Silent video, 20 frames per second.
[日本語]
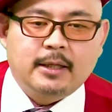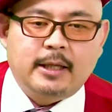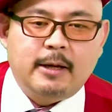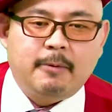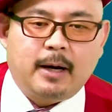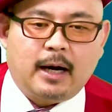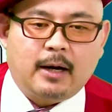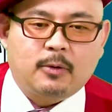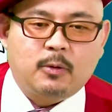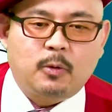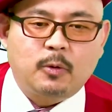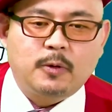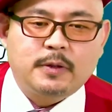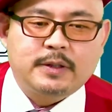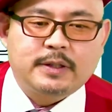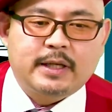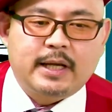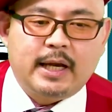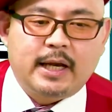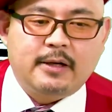では、この
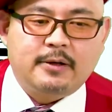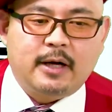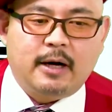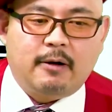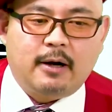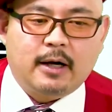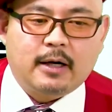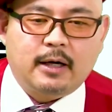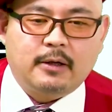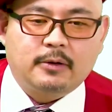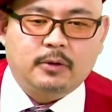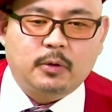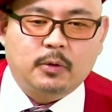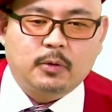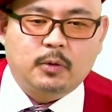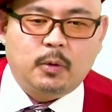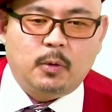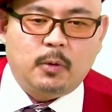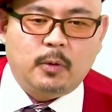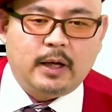スケールが分かると、
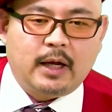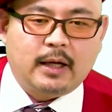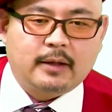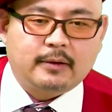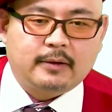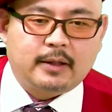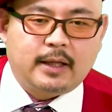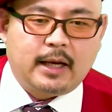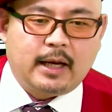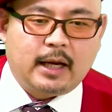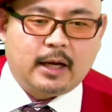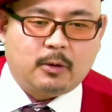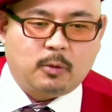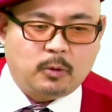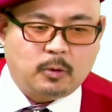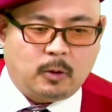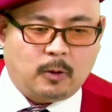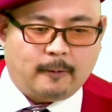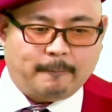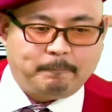どうやって
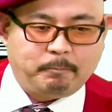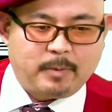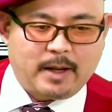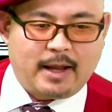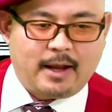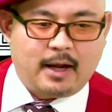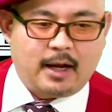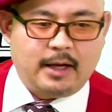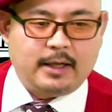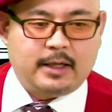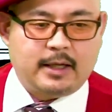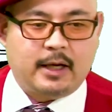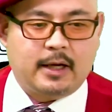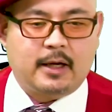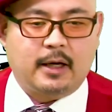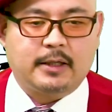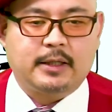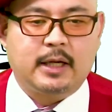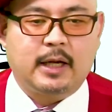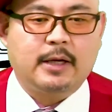この、ね、背景
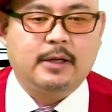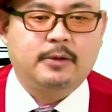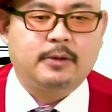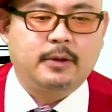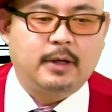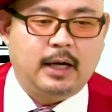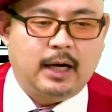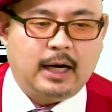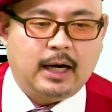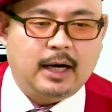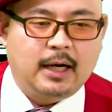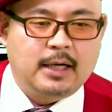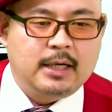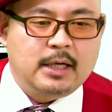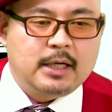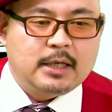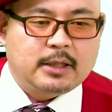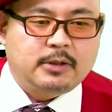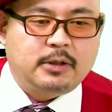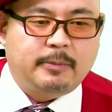書きたい君が
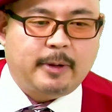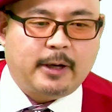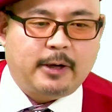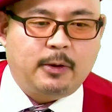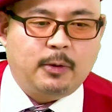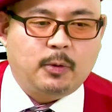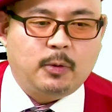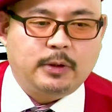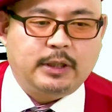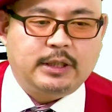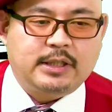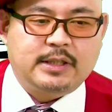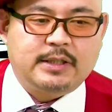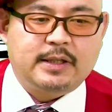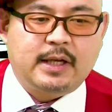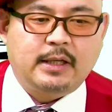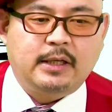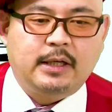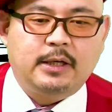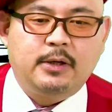車の横に自
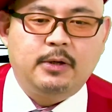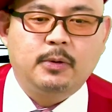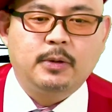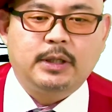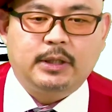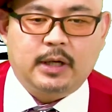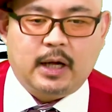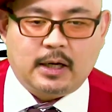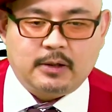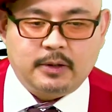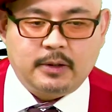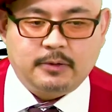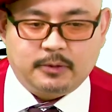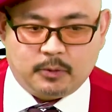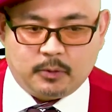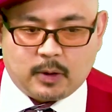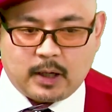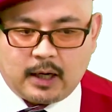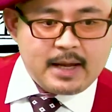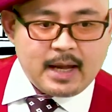然にいるようになれる
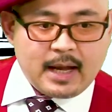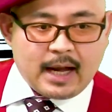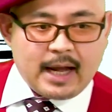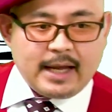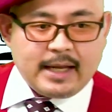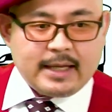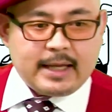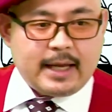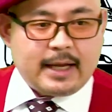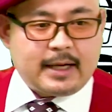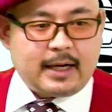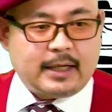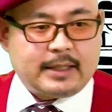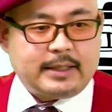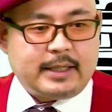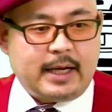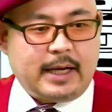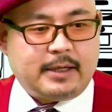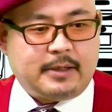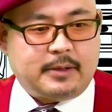のか。背景書き
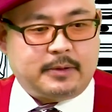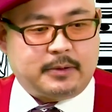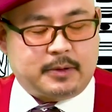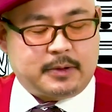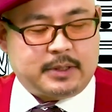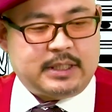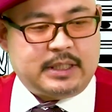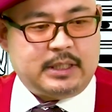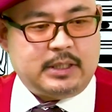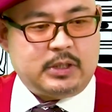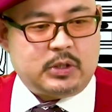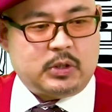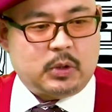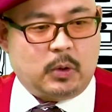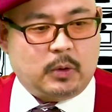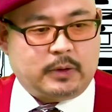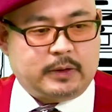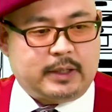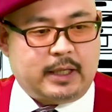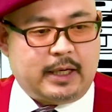たい君の身
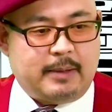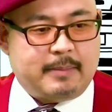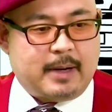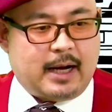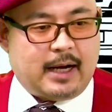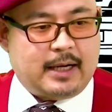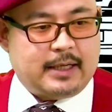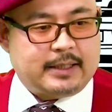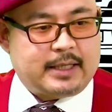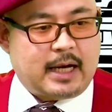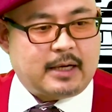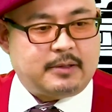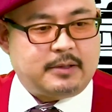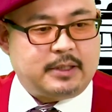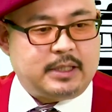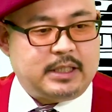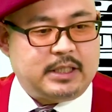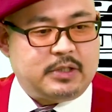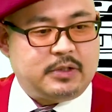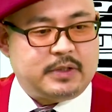長って今ひゃく
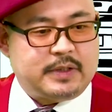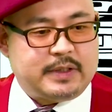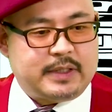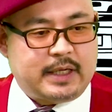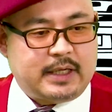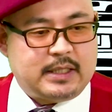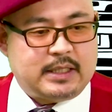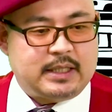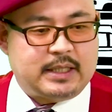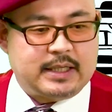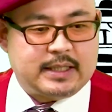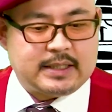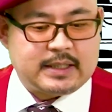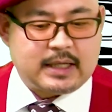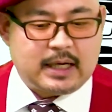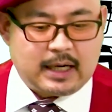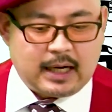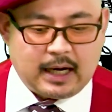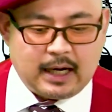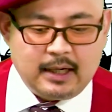にじゅっセンチです
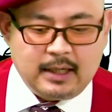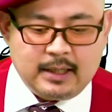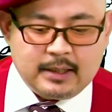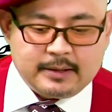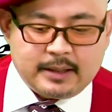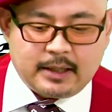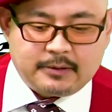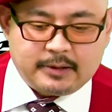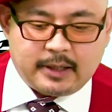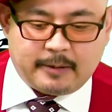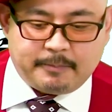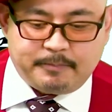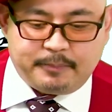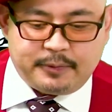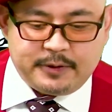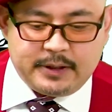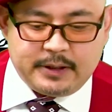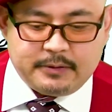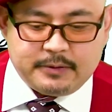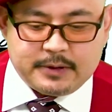から、なので
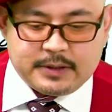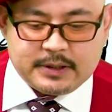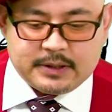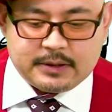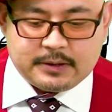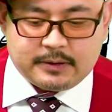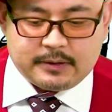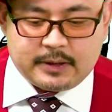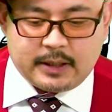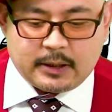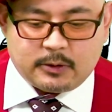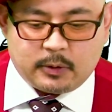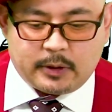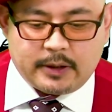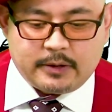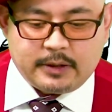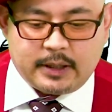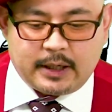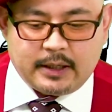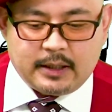プリウスってど
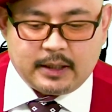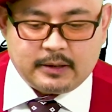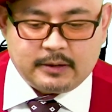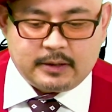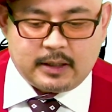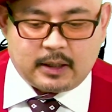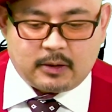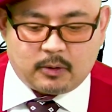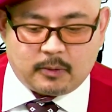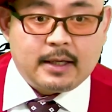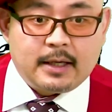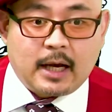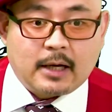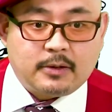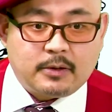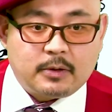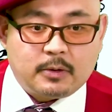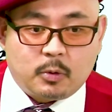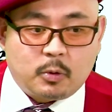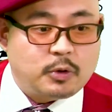れぐらいなんだろう、ひゃ
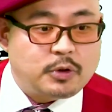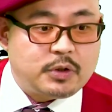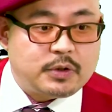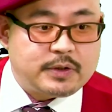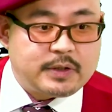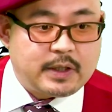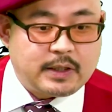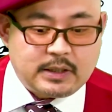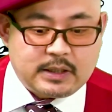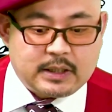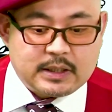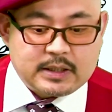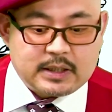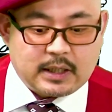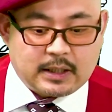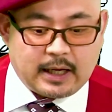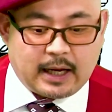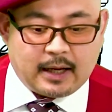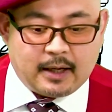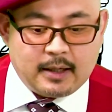くごじゅっセンチでし
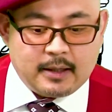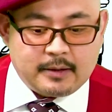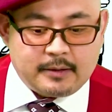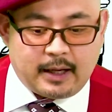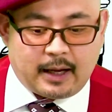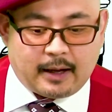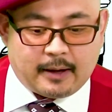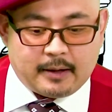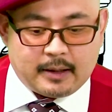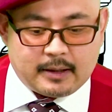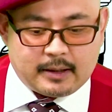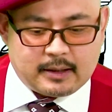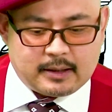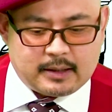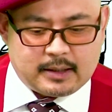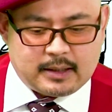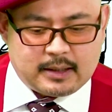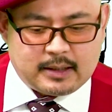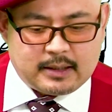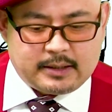たね。で、
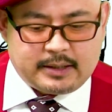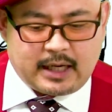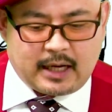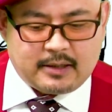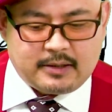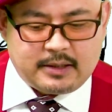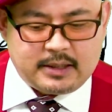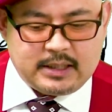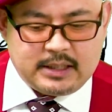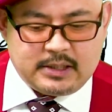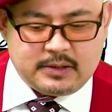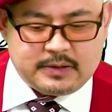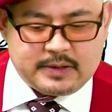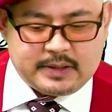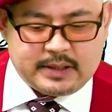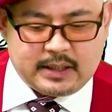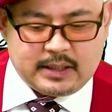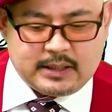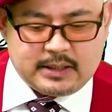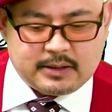あひゃくにじゅっ
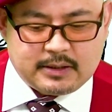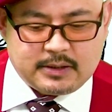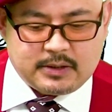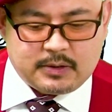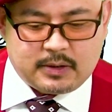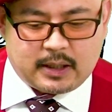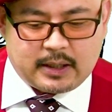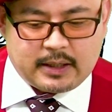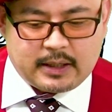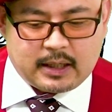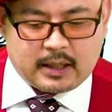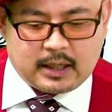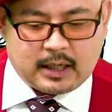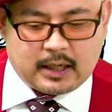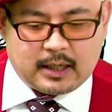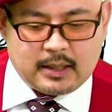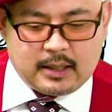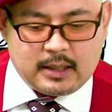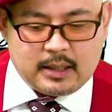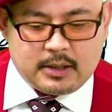センチはちょっとあれだな。
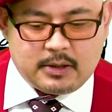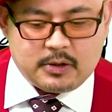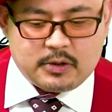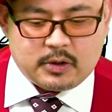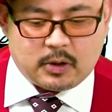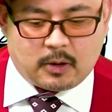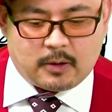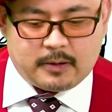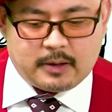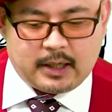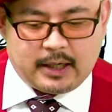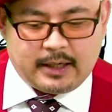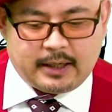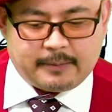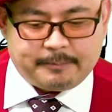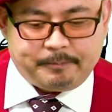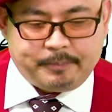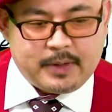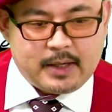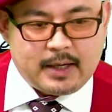よいしょ。はい。
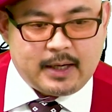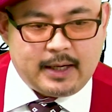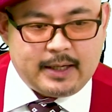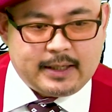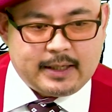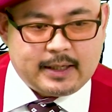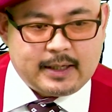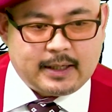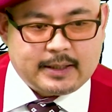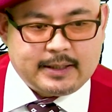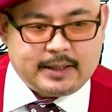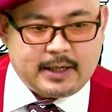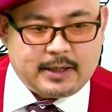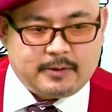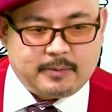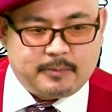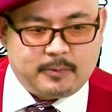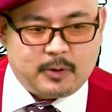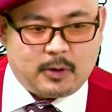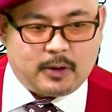背景書きたい
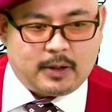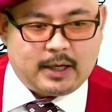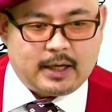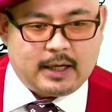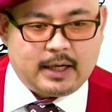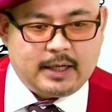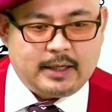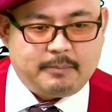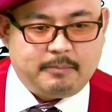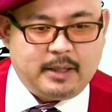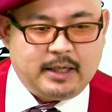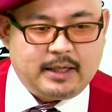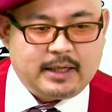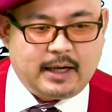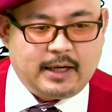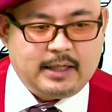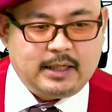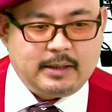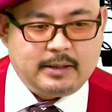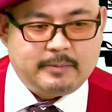君も、はい、ミリ
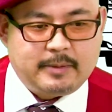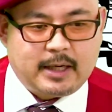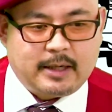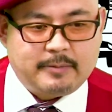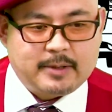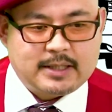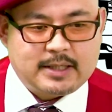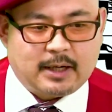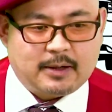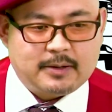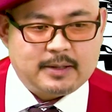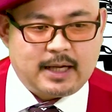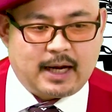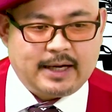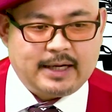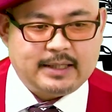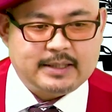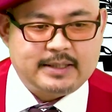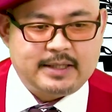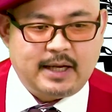単位になりました。は
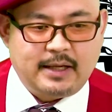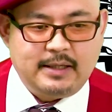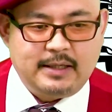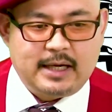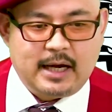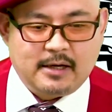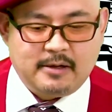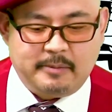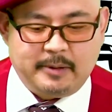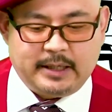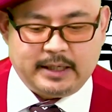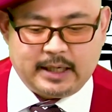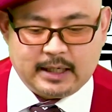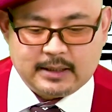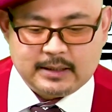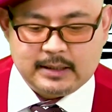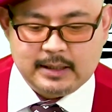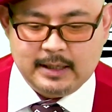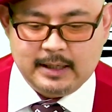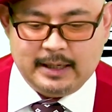い、せんにひゃくミリで
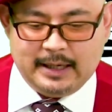す。